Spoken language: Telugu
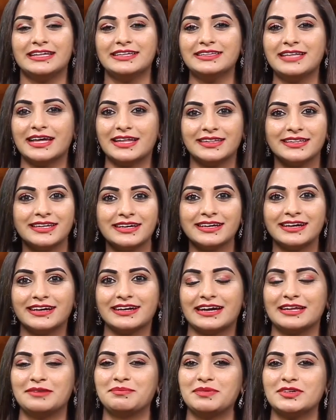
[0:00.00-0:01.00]
ఇంత అందంగా
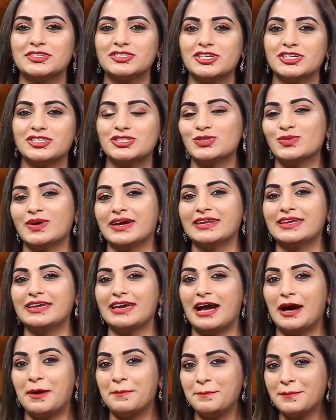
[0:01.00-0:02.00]
కనిపించవచ్చు అని
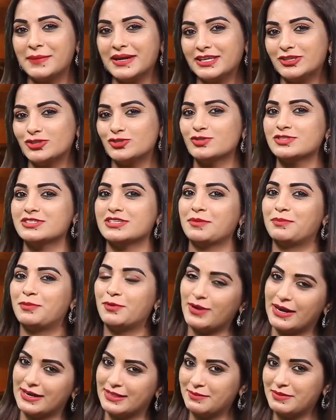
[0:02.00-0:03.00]
అమ్మాయిని
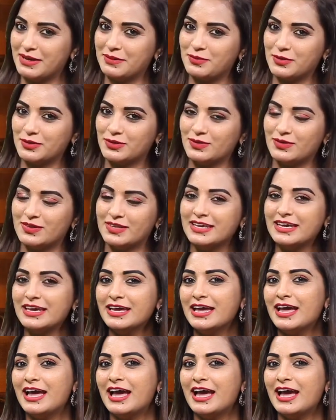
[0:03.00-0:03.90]
చూసినప్పుడు అర్థమైపోతుంది